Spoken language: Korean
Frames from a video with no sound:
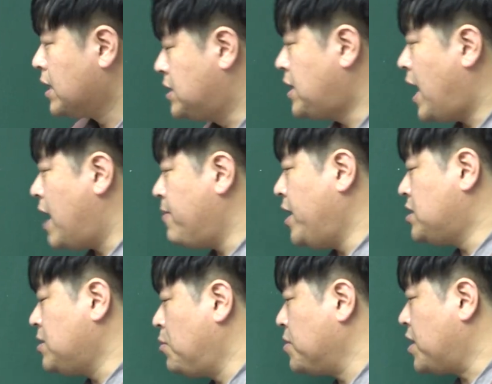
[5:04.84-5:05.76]
그 다음에
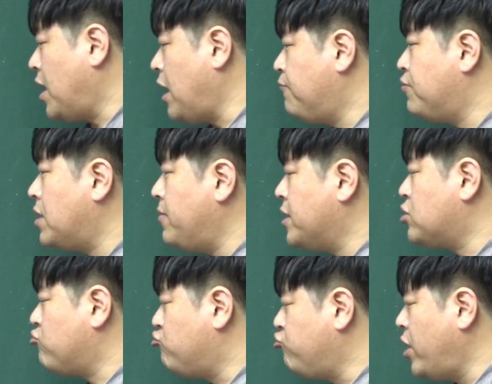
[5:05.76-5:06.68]
이제 뭡니까?
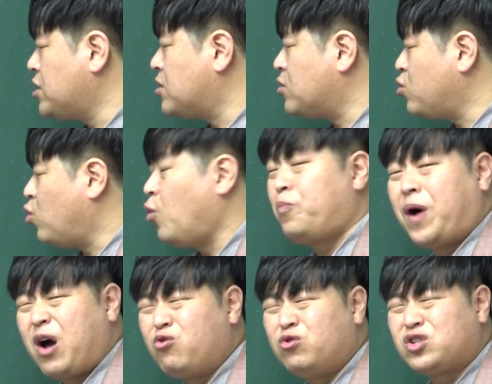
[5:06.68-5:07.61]
F'X도 9에서 또
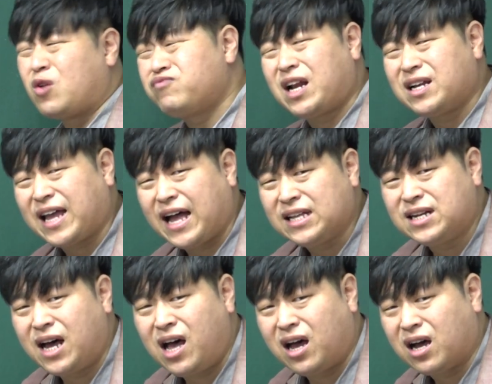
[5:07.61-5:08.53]
곱하고 접근하는 게
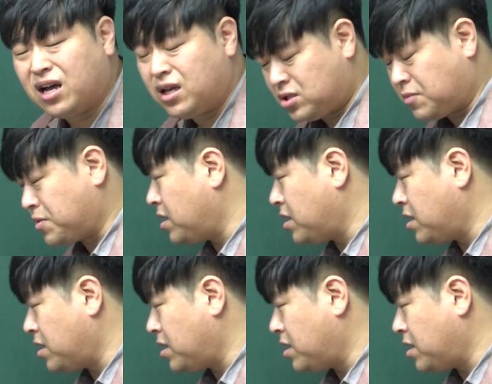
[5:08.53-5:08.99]
아니라,